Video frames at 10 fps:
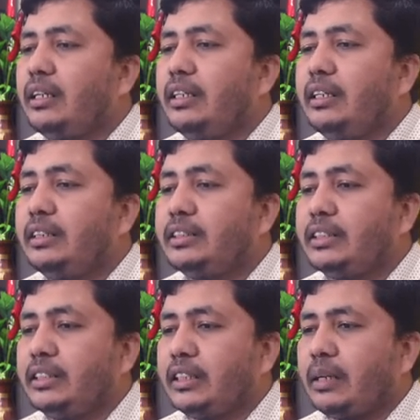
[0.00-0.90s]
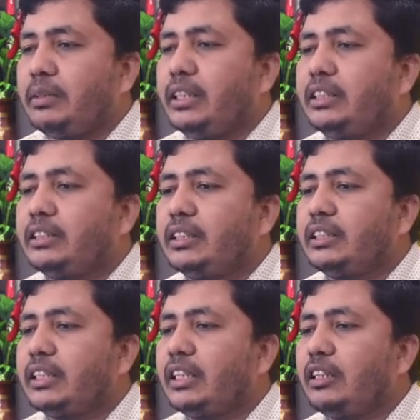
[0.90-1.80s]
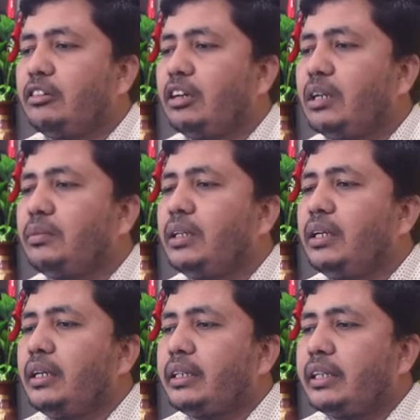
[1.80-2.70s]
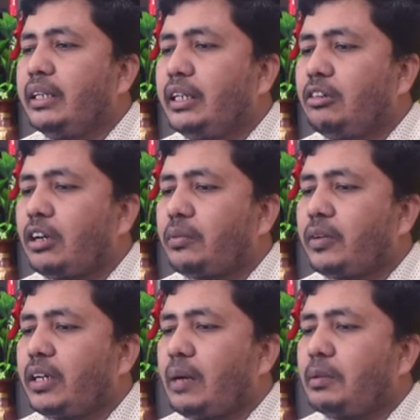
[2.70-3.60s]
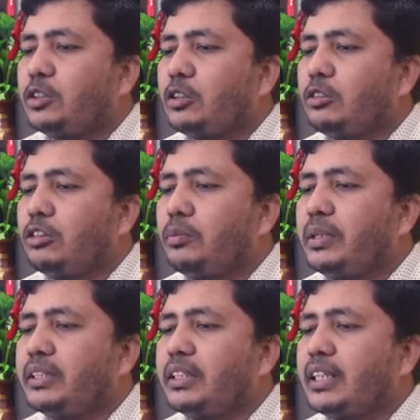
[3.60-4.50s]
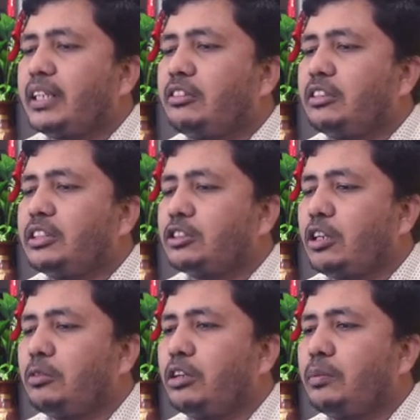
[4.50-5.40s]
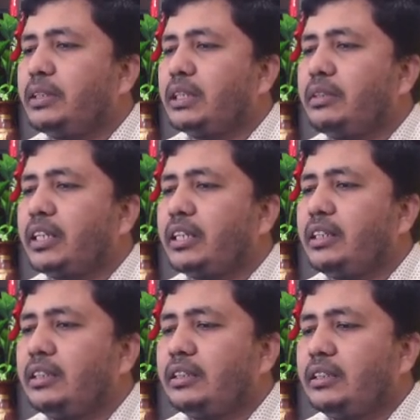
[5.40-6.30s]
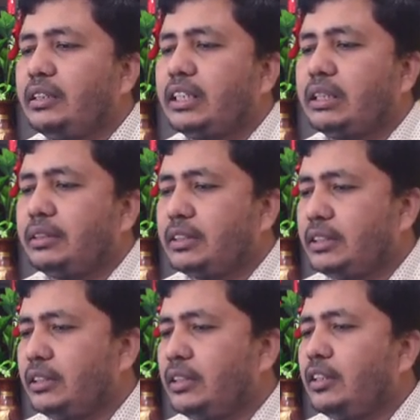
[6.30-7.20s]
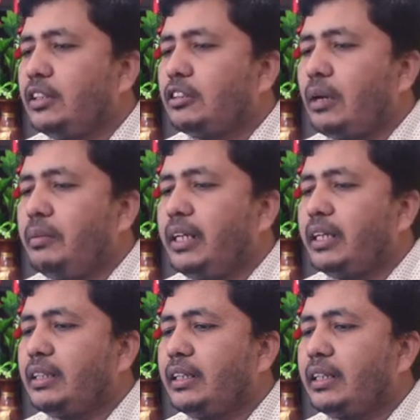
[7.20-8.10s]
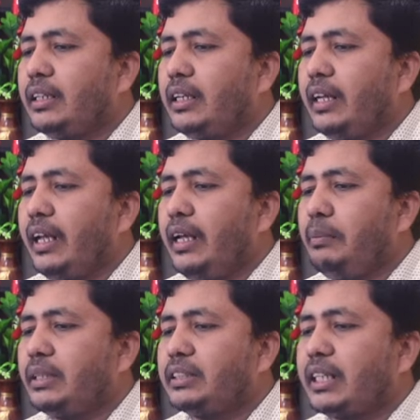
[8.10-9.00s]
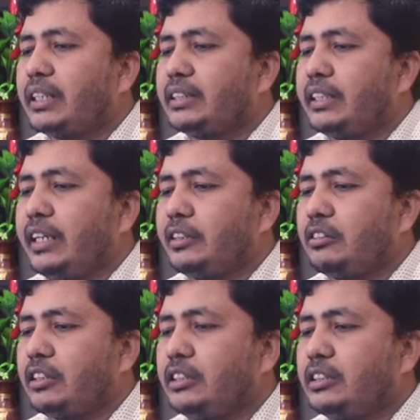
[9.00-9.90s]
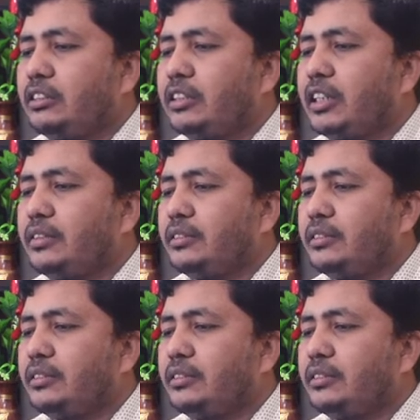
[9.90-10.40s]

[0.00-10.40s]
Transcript: এডিট সেটিং আমি এডিট সেটিংয়ে ক্লিক করলাম ক্লিক করার পরে আমার যতগুলো পেজ এখানে রয়েছে সবগুলো পেজ আমি এখানে দেখতে পাচ্ছি তো আমি এখান থেকে এই পেজটাকে সিলেক্ট করে দিচ্ছি ওকে